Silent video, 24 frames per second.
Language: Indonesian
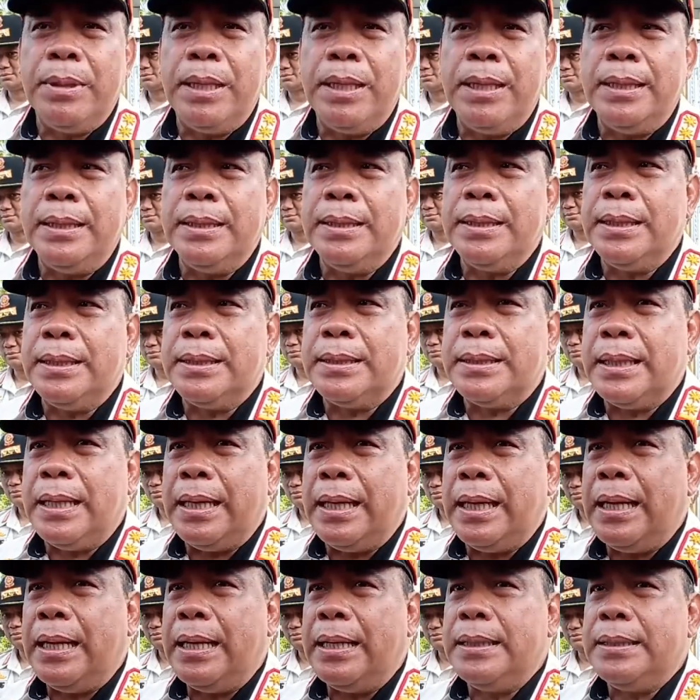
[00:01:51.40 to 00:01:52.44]
Memang
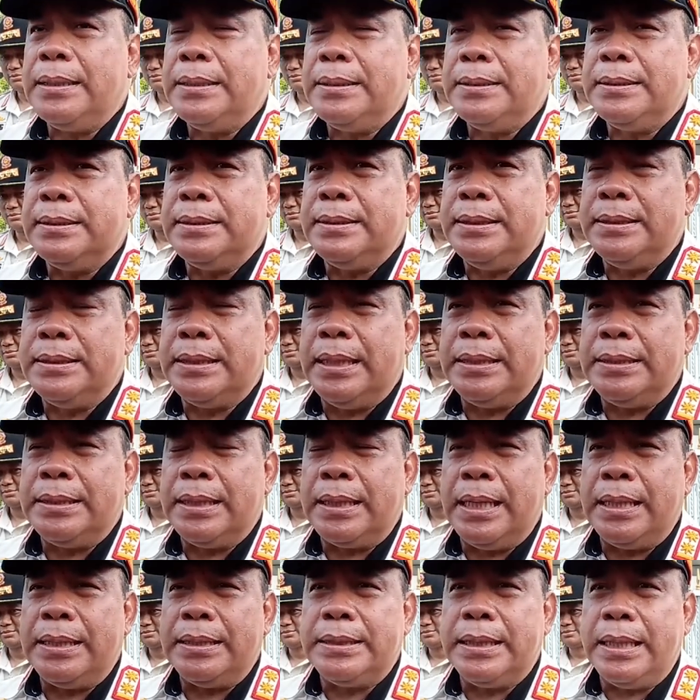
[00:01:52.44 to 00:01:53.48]
kita
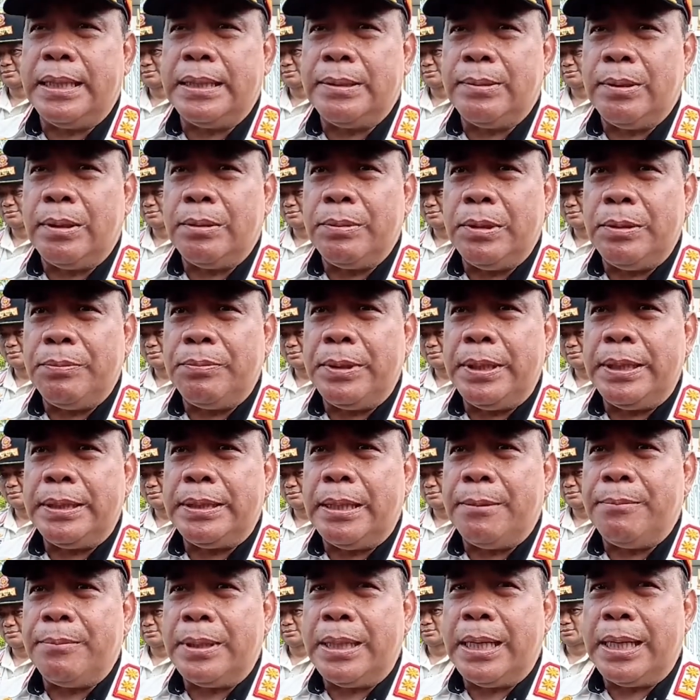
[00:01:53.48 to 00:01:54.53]
jajaran Satpol PP
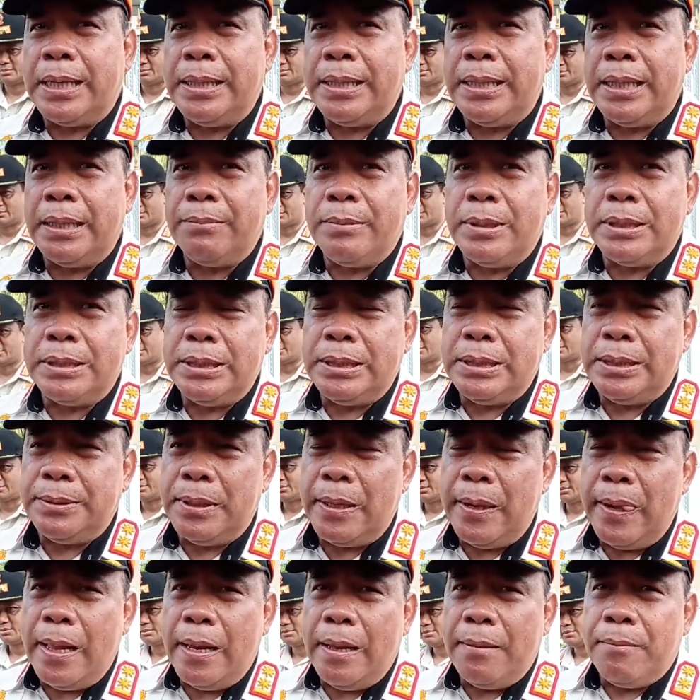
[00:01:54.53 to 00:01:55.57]
dan kami kan masih
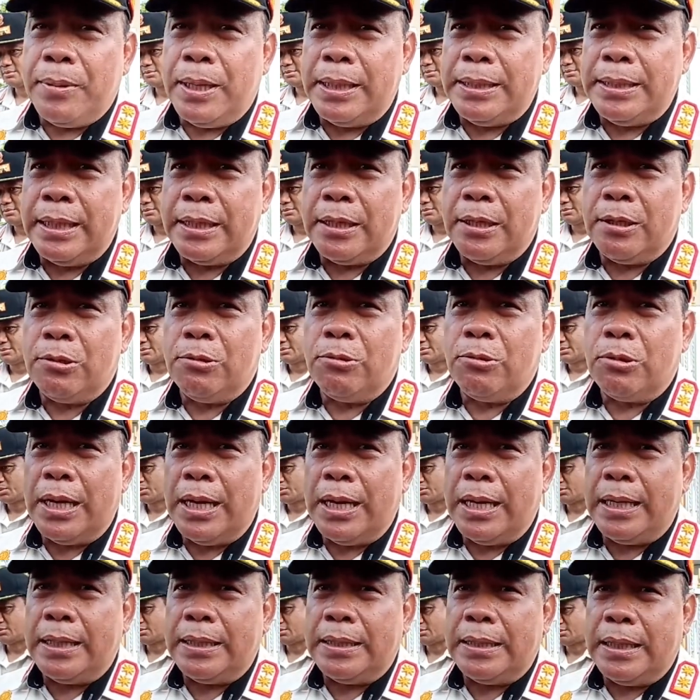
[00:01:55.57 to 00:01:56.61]
banyak
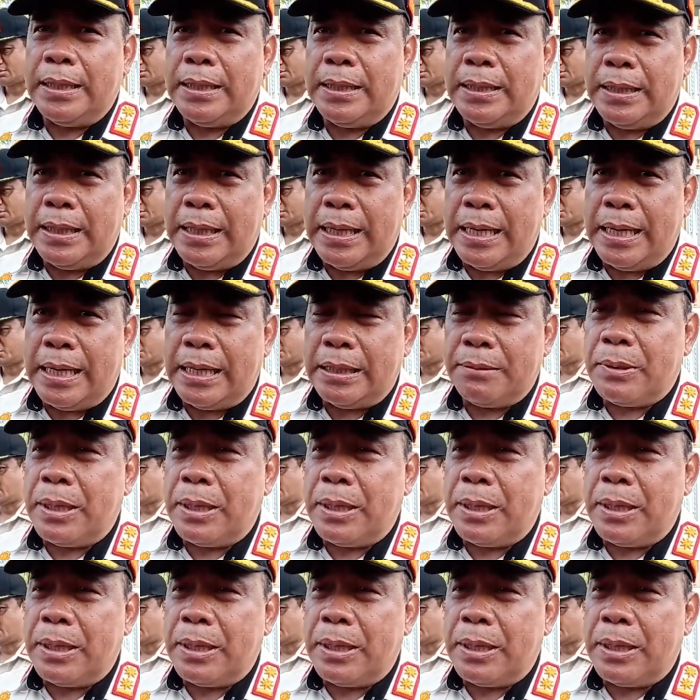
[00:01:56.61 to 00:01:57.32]
kekurangan uh, eh, alat